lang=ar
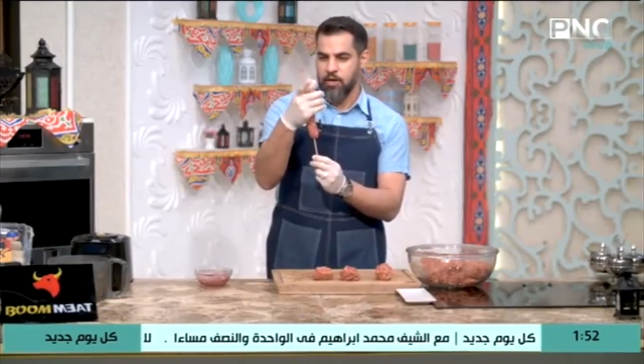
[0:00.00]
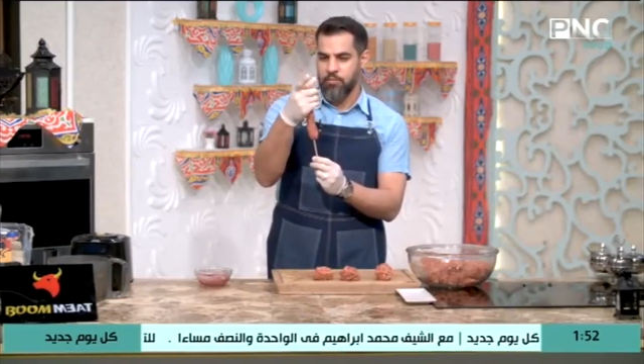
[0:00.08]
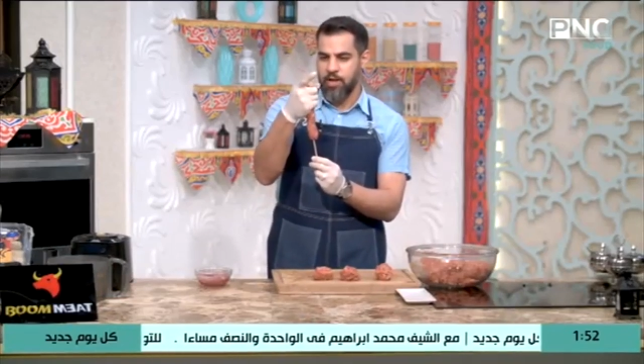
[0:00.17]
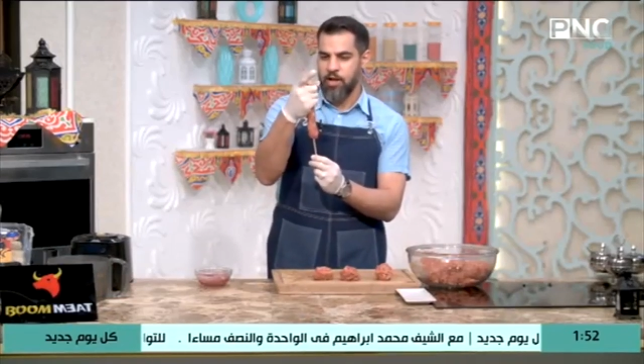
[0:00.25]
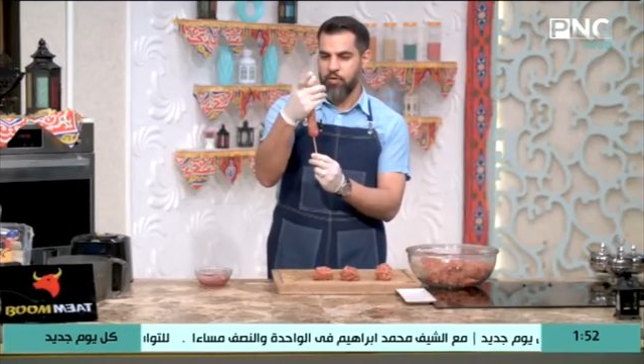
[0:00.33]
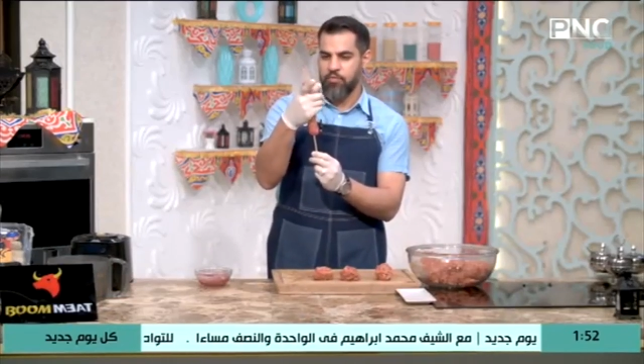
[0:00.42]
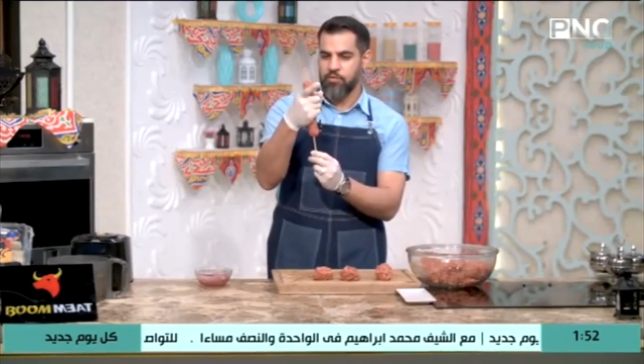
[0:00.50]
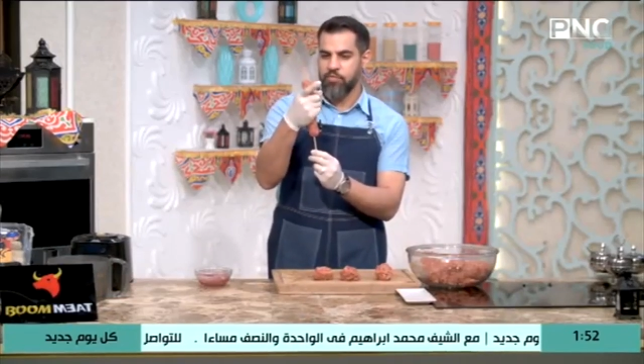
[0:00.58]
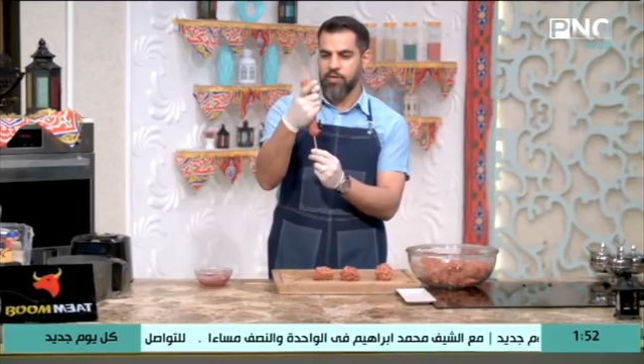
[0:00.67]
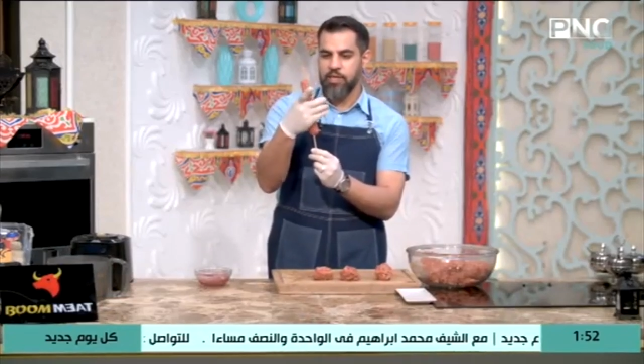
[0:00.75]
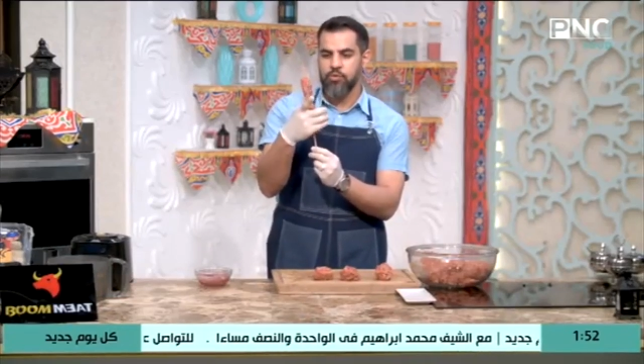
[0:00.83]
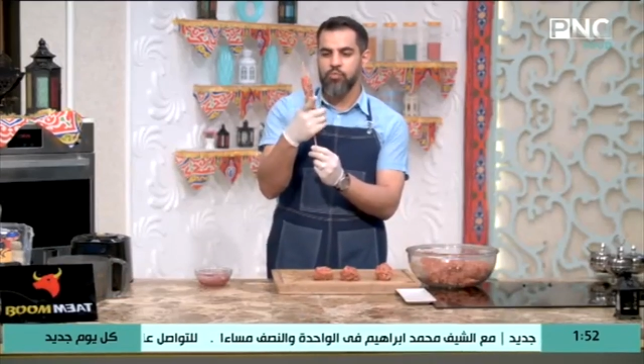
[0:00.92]
ملح
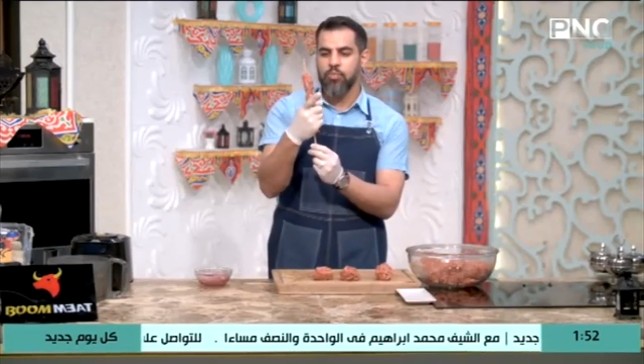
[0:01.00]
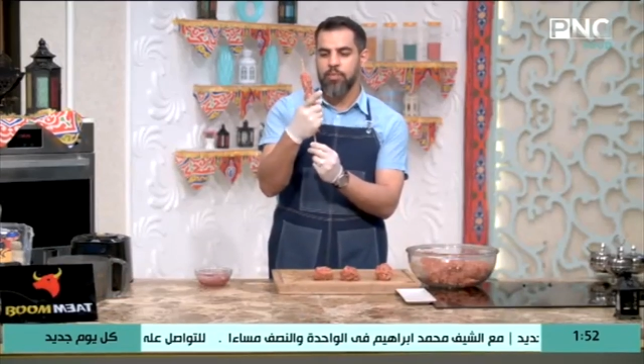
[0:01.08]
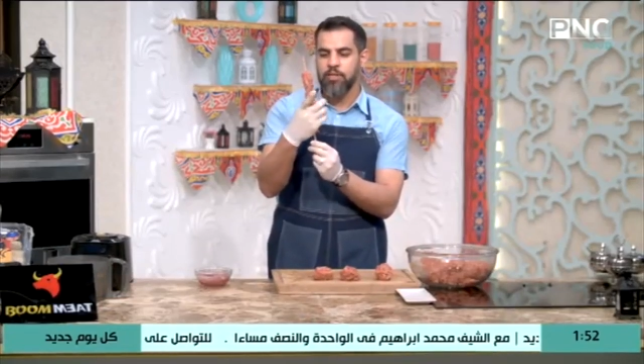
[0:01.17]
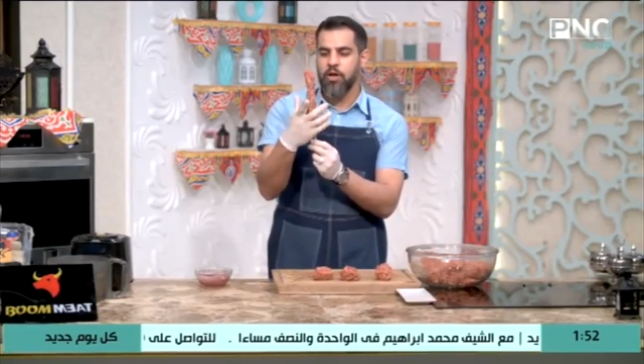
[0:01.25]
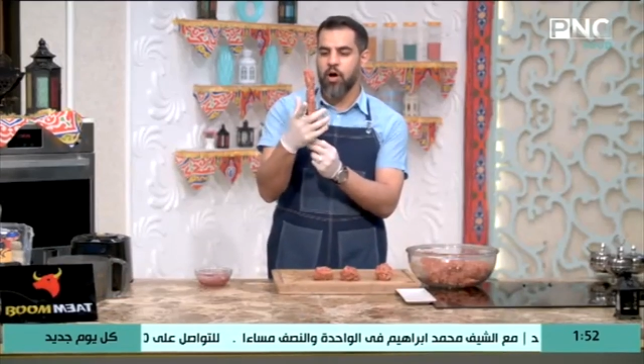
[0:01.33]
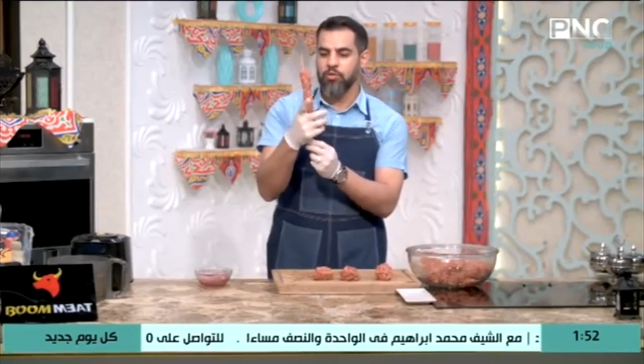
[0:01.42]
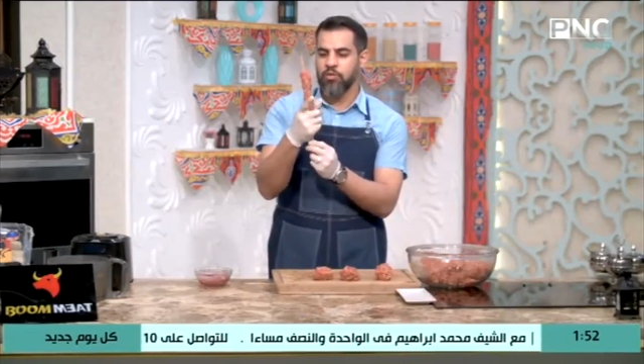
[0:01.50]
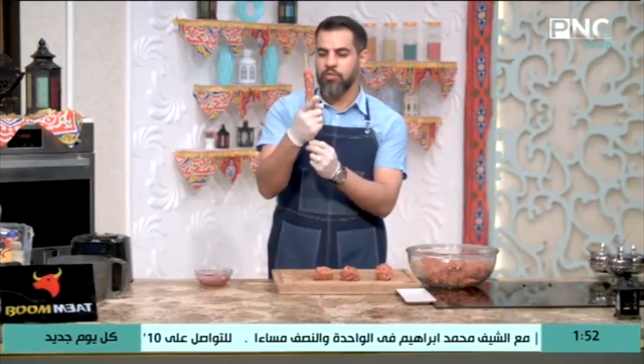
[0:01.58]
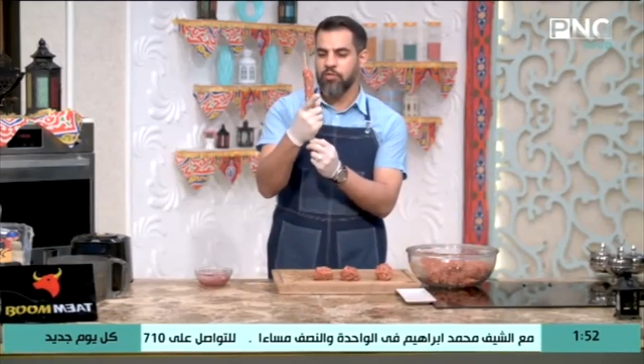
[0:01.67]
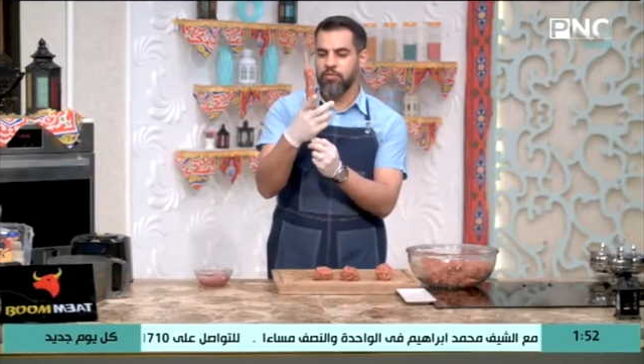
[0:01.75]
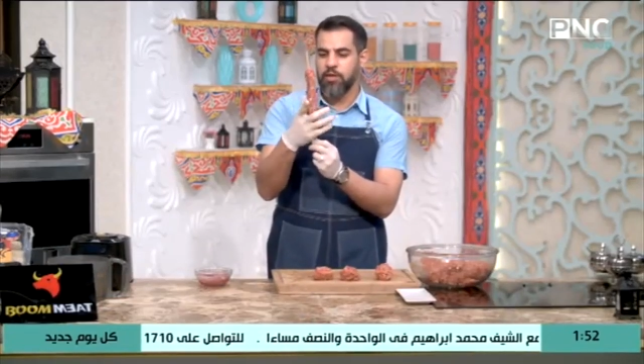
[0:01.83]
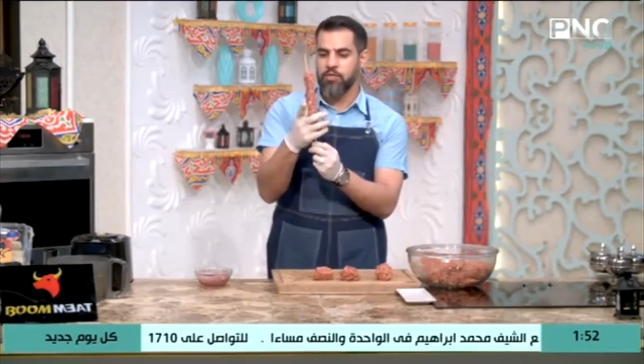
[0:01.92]
وفلفل اسود بما اني حاطط
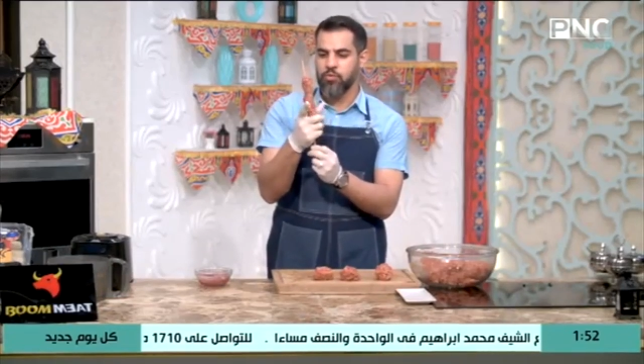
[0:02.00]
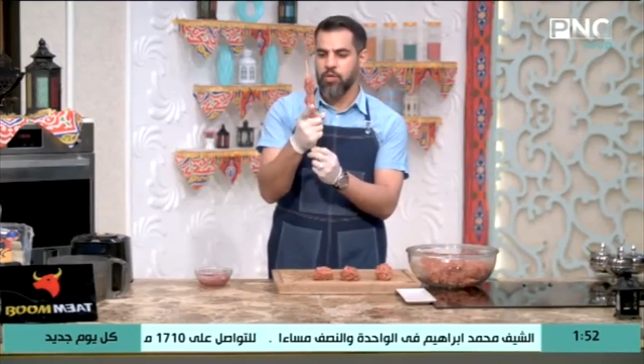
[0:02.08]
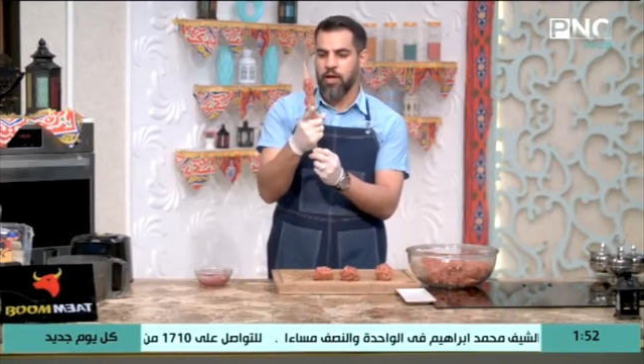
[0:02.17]
فلفل اسود